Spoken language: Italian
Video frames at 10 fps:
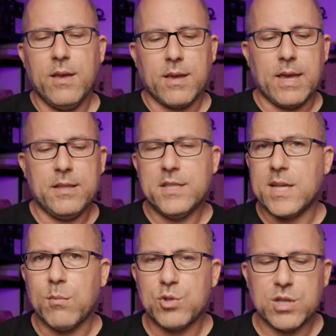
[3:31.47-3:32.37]
che
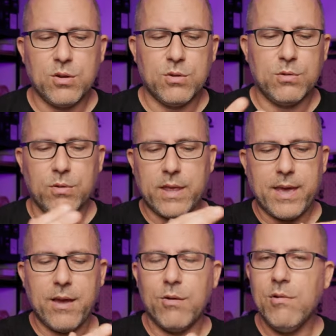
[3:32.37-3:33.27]
diciamocelo non
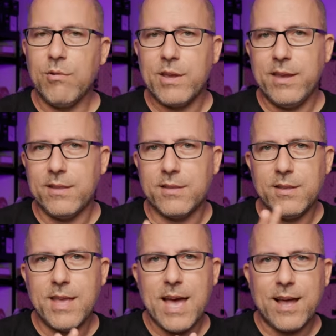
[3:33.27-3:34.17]
è un kit
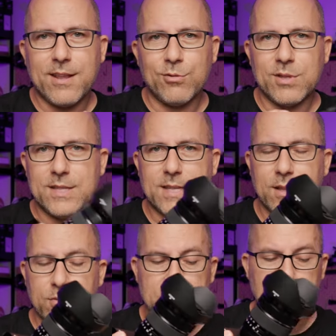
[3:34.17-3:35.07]
ideale da utilizzare
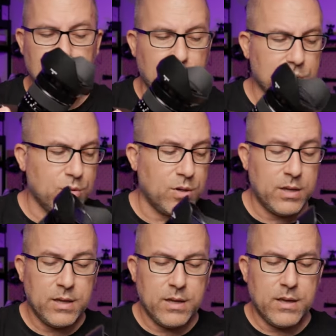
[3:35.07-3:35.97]
in questo modo
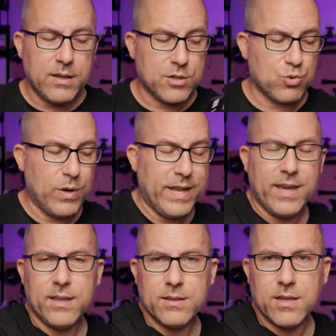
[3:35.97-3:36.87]
la sua
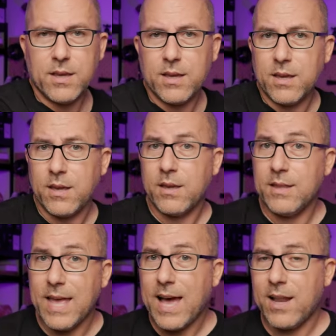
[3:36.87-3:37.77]
lente
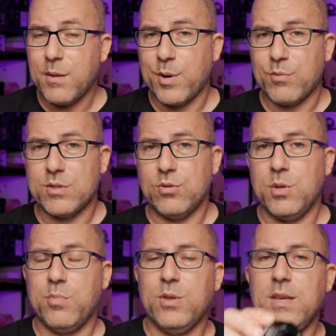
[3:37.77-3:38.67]
ideale per questo tipo